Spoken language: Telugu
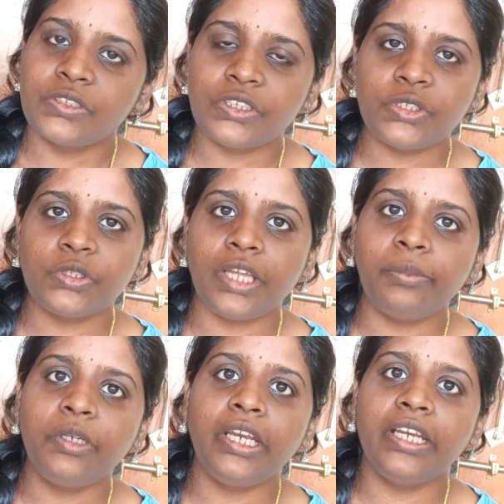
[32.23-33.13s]
సో
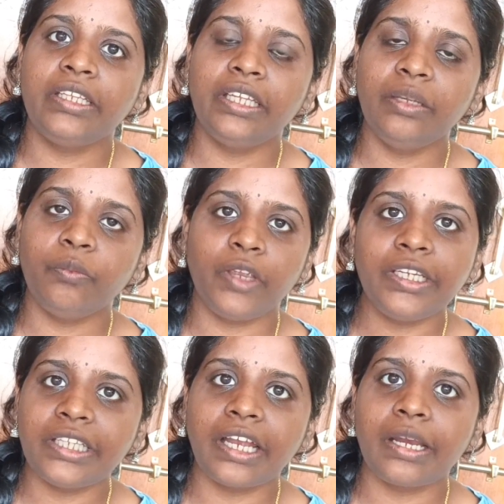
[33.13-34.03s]
చూద్దాము నేనైతే
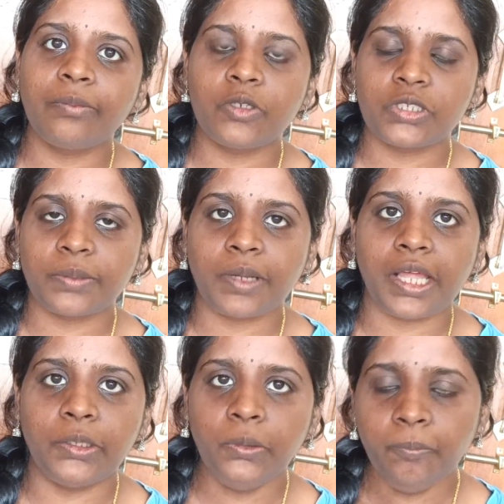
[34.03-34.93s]
వెయిట్ తగ్గడం కోసం
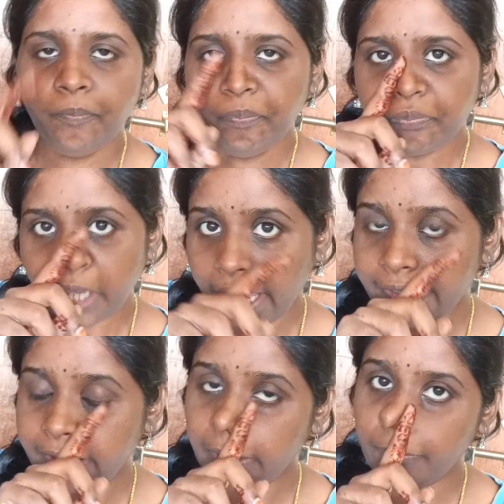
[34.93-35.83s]
కాదు
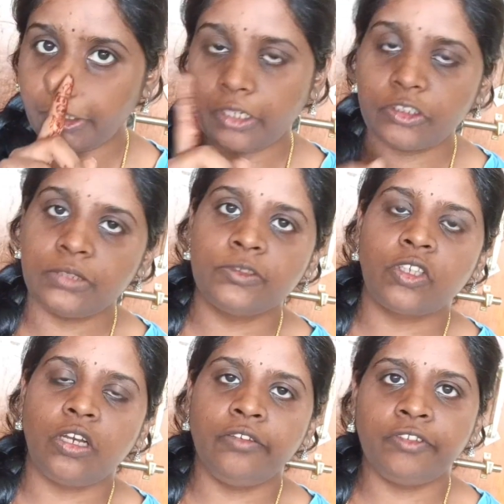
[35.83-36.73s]
అండ్ నిన్న మొన్న కొంచెం
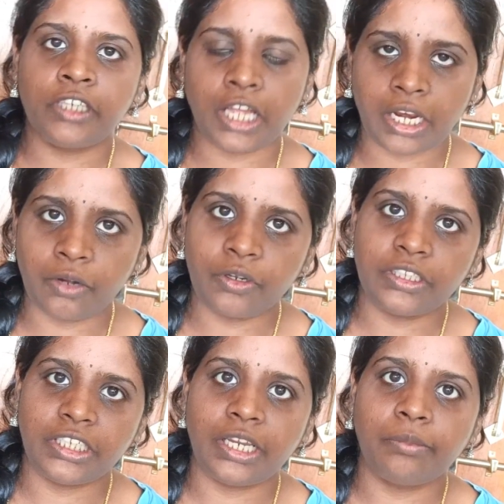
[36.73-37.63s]
సాలిడ్ ఫుడ్ అలా
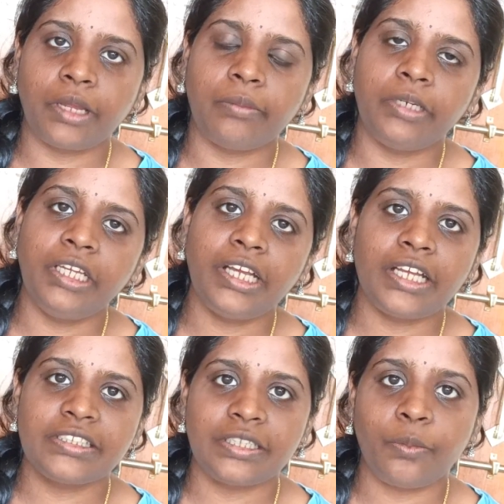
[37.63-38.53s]
కూడా తిన్నాం కాబట్టి
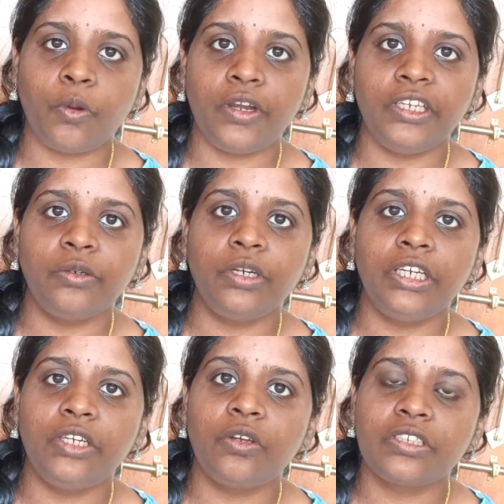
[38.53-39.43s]
కాస్త బాడీని
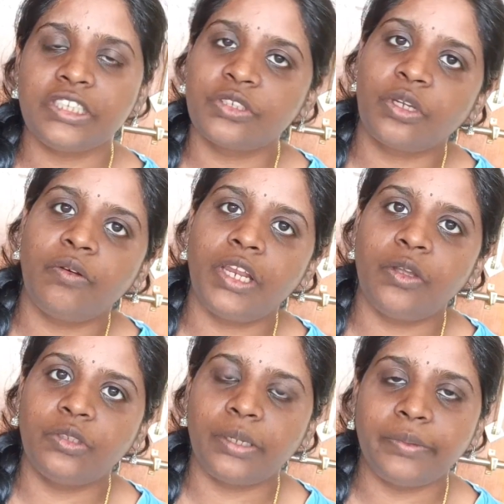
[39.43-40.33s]
కూడా డిటాక్స్ చేసుకునే
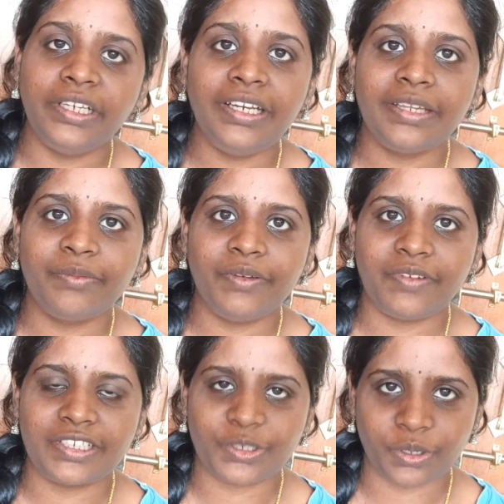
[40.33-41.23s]
వాళ్ళు అవుతామని
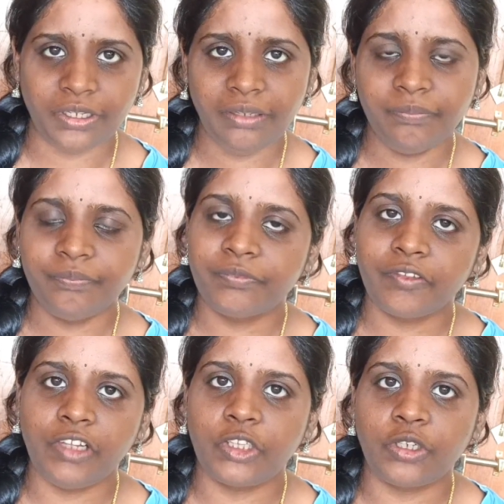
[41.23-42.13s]
లిక్విడ్ ఫాస్ట్లోకి
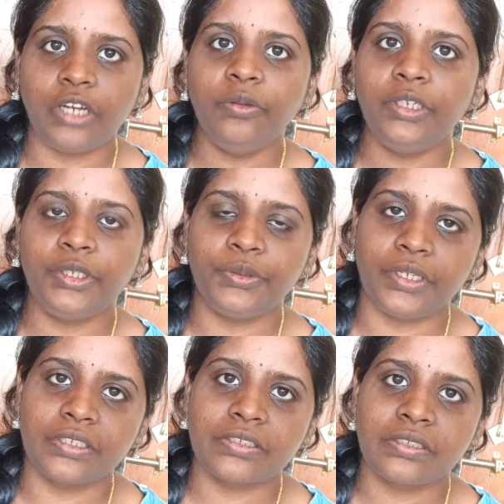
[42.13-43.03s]
వెళ్తున్నాను ఈ టూ
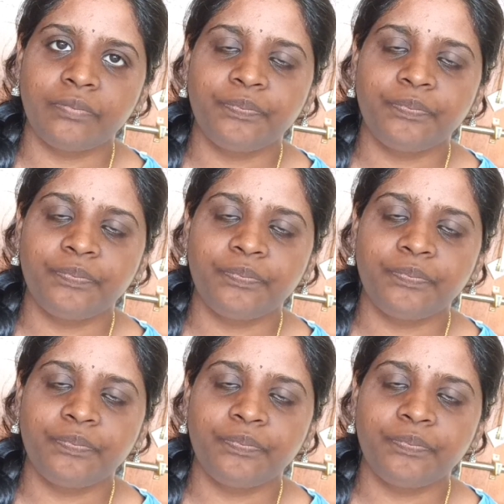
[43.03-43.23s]
డేస్